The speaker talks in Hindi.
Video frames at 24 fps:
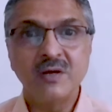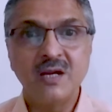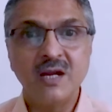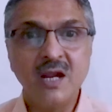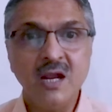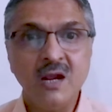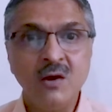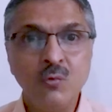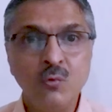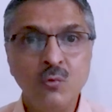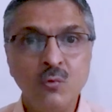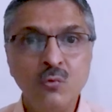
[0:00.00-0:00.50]

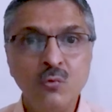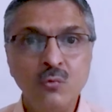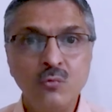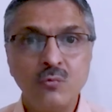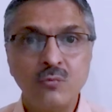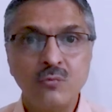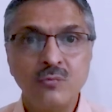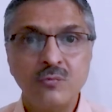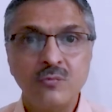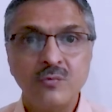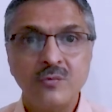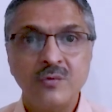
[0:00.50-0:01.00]
गेहूं
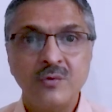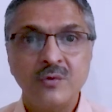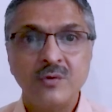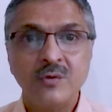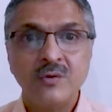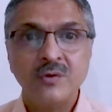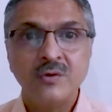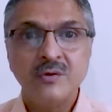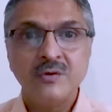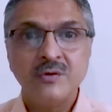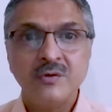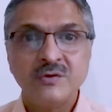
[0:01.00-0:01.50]

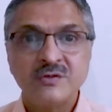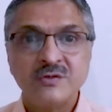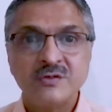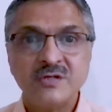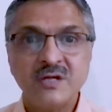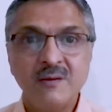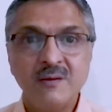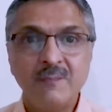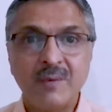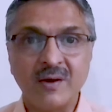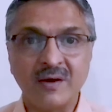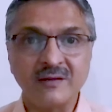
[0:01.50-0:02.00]
से
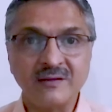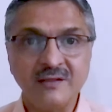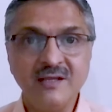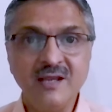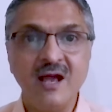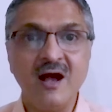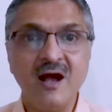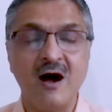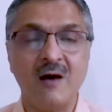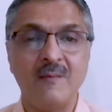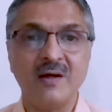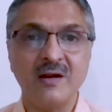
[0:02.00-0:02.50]
भर
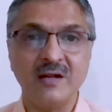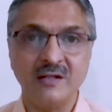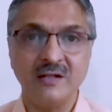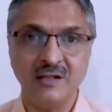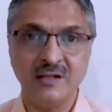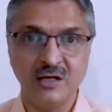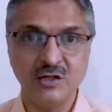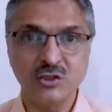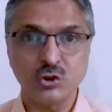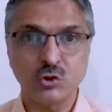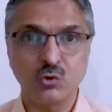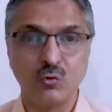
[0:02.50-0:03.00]
दिया हमारे
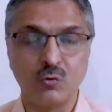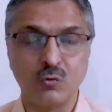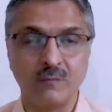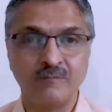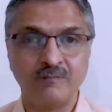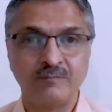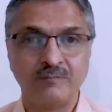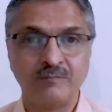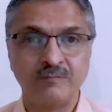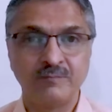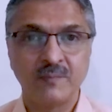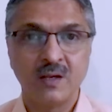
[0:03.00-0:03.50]
देश को
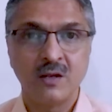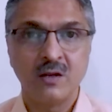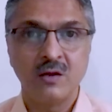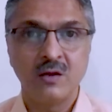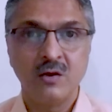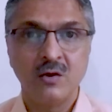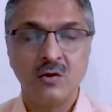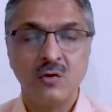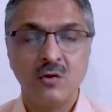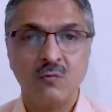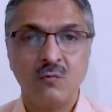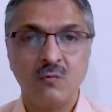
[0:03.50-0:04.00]

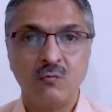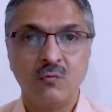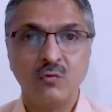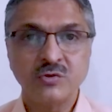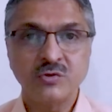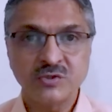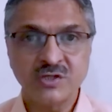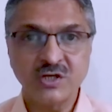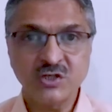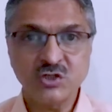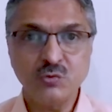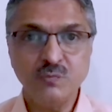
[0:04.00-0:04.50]
वो
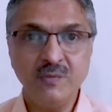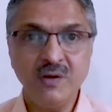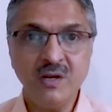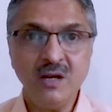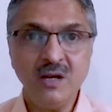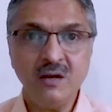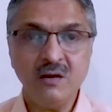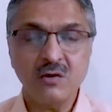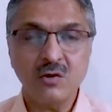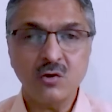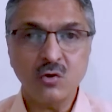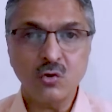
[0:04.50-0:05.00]
सच में
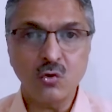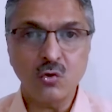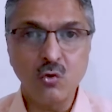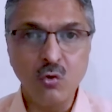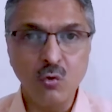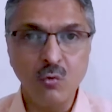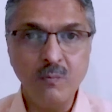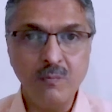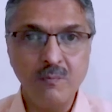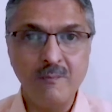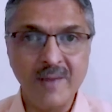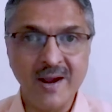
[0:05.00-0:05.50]

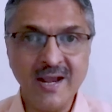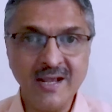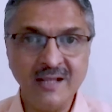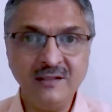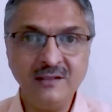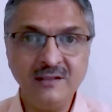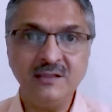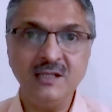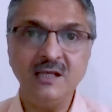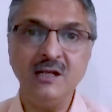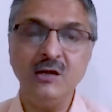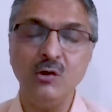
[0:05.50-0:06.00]
खूब
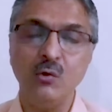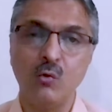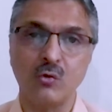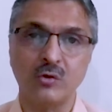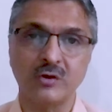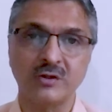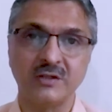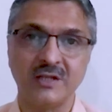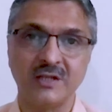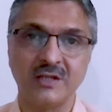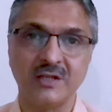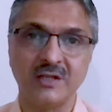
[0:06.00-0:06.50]
मेहनती
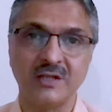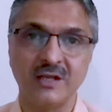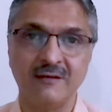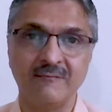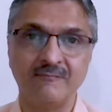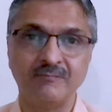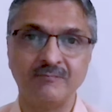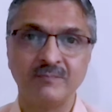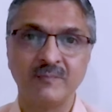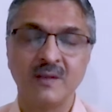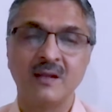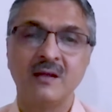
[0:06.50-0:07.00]
लोग थे
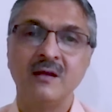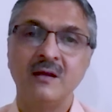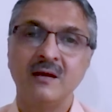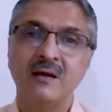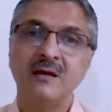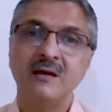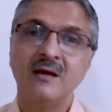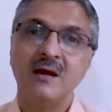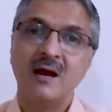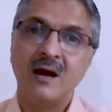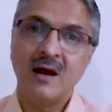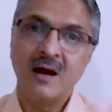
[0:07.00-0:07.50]

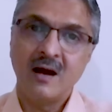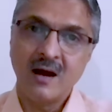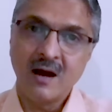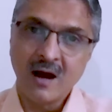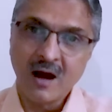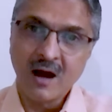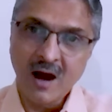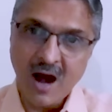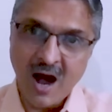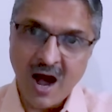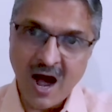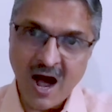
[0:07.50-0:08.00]

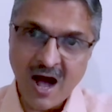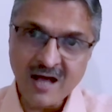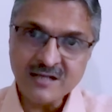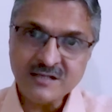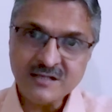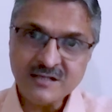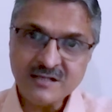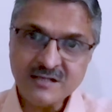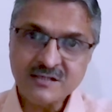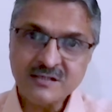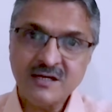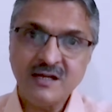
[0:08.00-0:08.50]

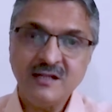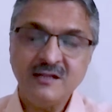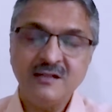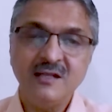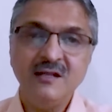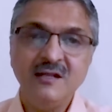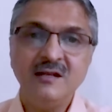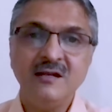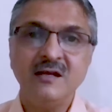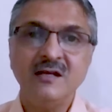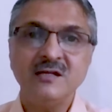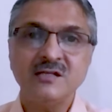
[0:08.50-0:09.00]
आज के
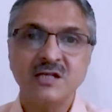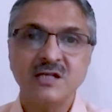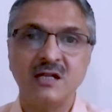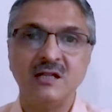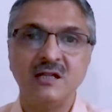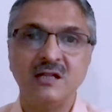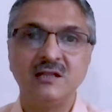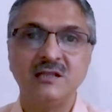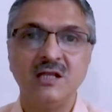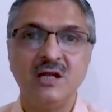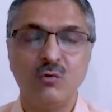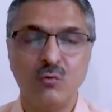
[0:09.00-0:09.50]
दिन के
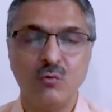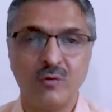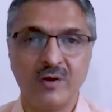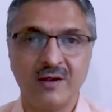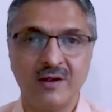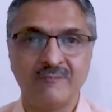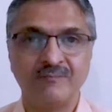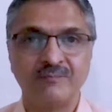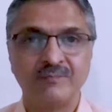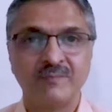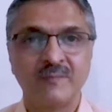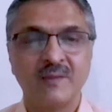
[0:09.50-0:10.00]
चलते हुए
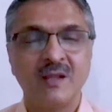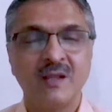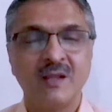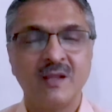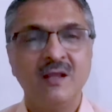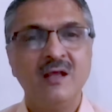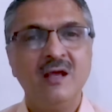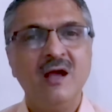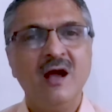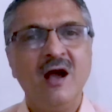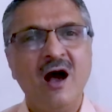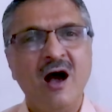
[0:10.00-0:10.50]

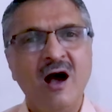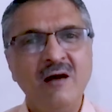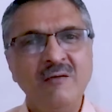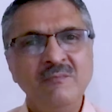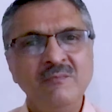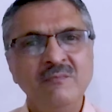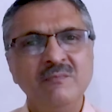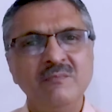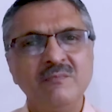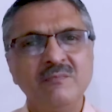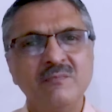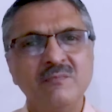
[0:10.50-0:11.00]
हम
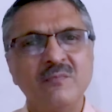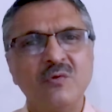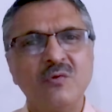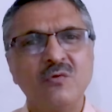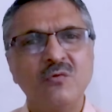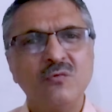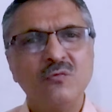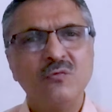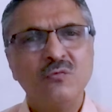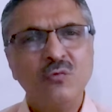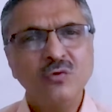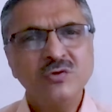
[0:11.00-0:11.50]

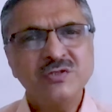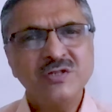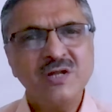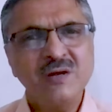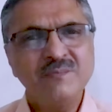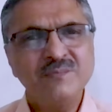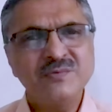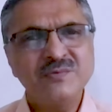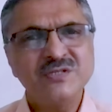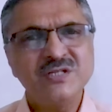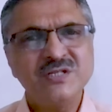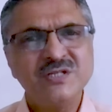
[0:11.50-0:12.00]
वो
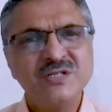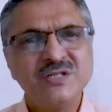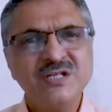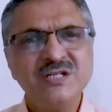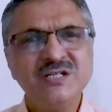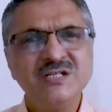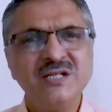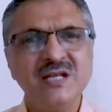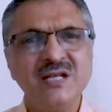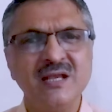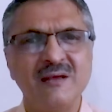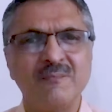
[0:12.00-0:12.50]
सब
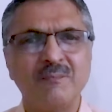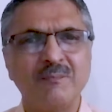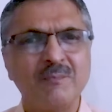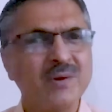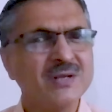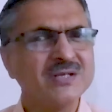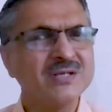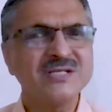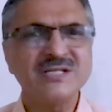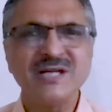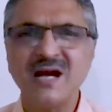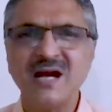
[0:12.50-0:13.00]
चीजें
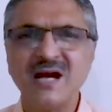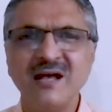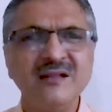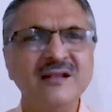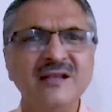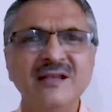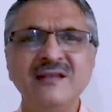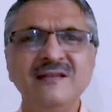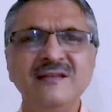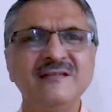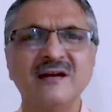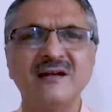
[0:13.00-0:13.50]
बचा
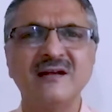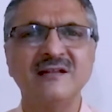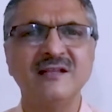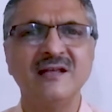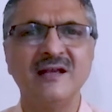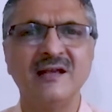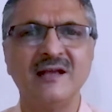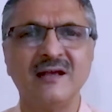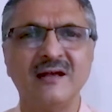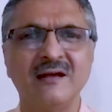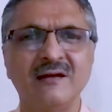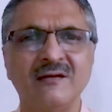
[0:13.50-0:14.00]
नहीं सकते
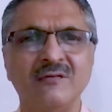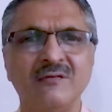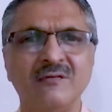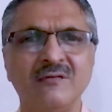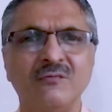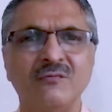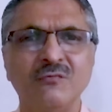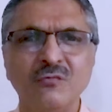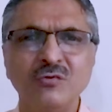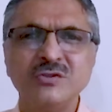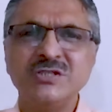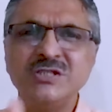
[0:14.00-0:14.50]
हैं
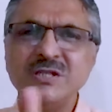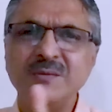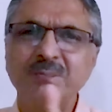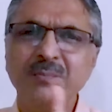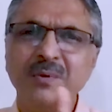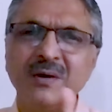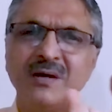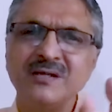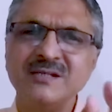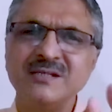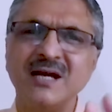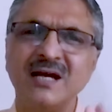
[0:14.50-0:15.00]
वो
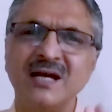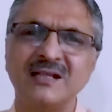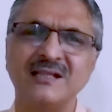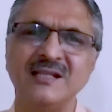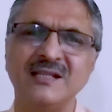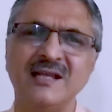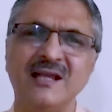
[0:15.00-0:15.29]
चिपक जाती